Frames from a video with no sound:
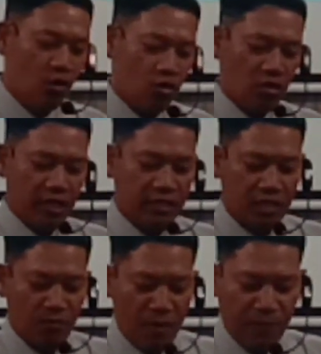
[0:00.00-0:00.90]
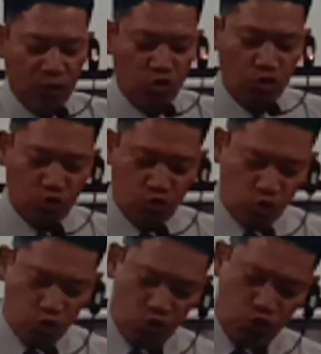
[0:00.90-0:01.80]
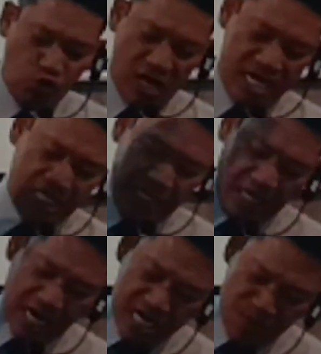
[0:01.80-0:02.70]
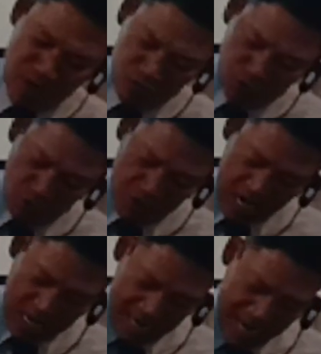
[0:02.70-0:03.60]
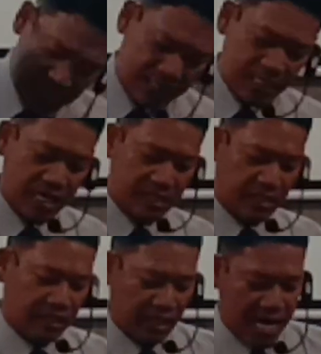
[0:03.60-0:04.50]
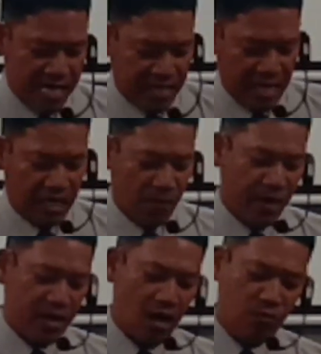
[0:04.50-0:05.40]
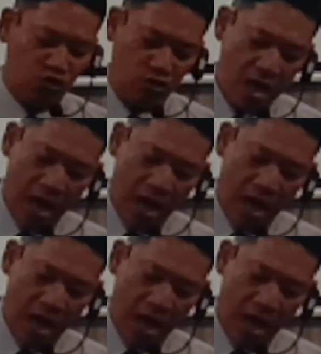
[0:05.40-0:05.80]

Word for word: Oleh sebab itu Tuhan kiranya menunjukkan kasih dan setianya kepadamu.